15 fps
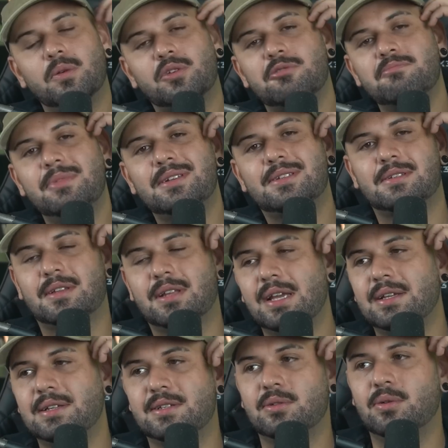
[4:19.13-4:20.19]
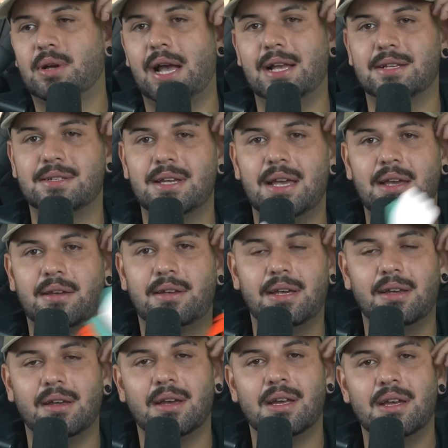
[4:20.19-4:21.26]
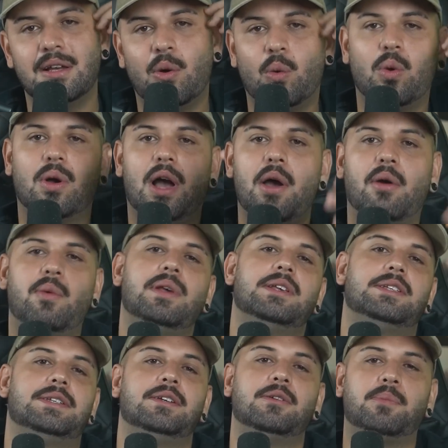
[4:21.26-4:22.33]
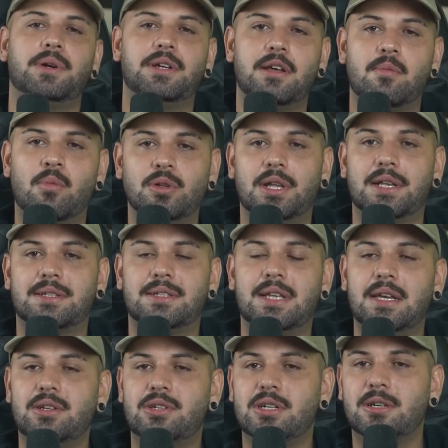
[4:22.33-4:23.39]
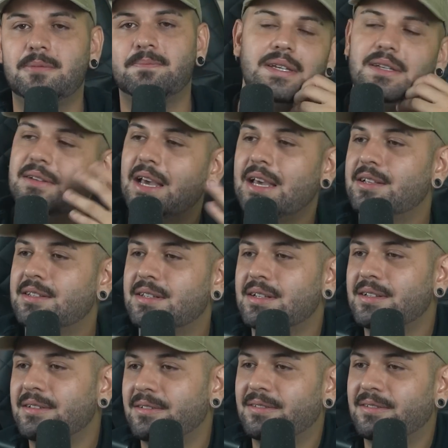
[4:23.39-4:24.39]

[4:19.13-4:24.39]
O que me estranha nesse local assim é que o local é conhecido por ter muito acidente e é isso, né?